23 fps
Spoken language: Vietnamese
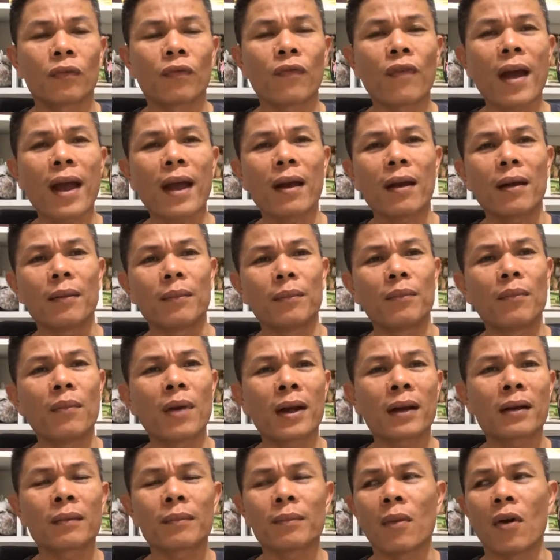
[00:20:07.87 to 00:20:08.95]
và
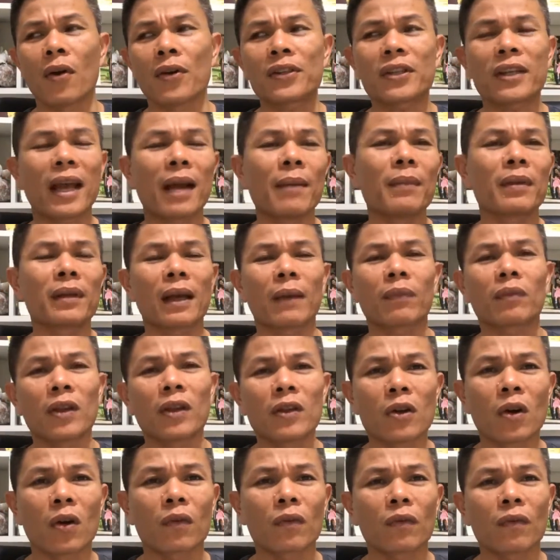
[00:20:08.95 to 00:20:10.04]
mình mỗi sáng mình tập
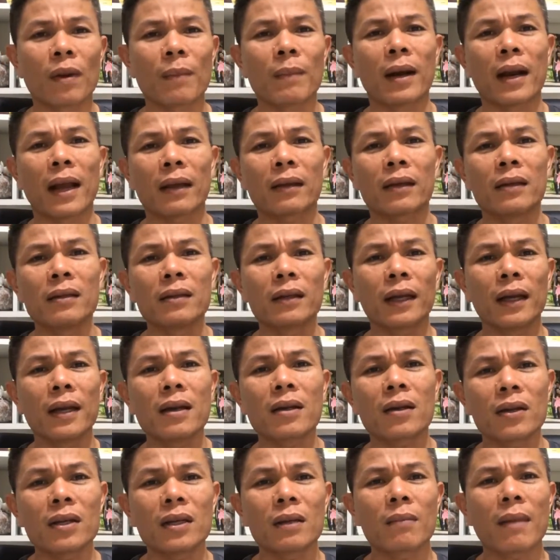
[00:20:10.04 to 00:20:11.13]
thể dục và mình đã chứng
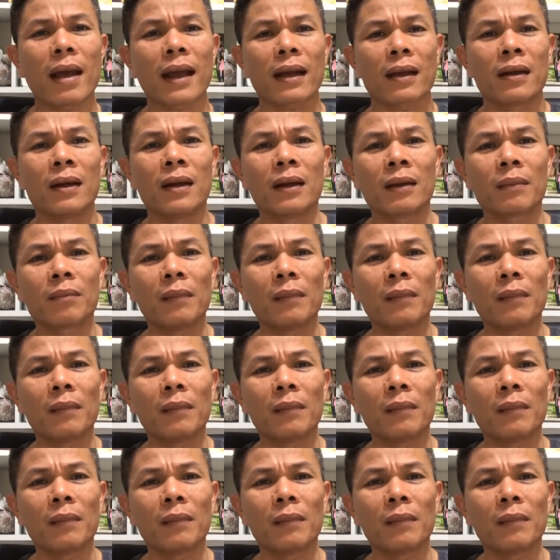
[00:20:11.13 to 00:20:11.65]
kiến có những bác